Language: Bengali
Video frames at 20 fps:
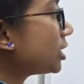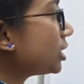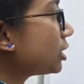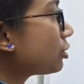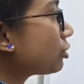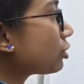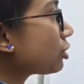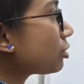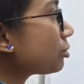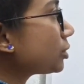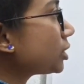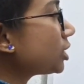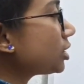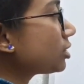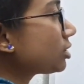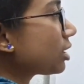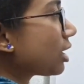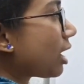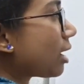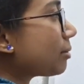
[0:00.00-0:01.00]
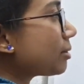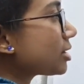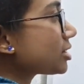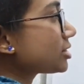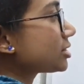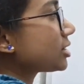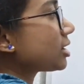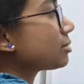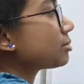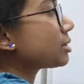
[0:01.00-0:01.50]
ইকোনমি আবার
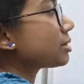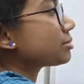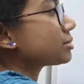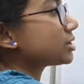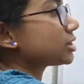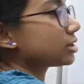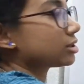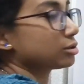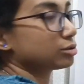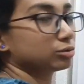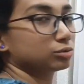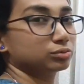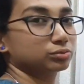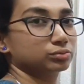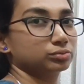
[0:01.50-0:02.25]
সেম এমসিকিউ